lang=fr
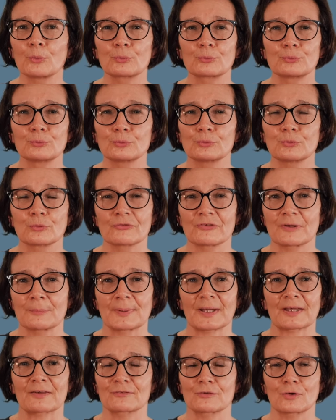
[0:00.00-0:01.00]
beaucoup de ces
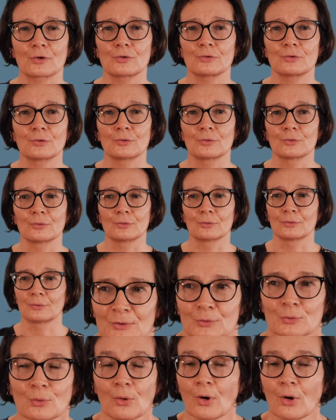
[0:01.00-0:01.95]
personnes euh, qu'on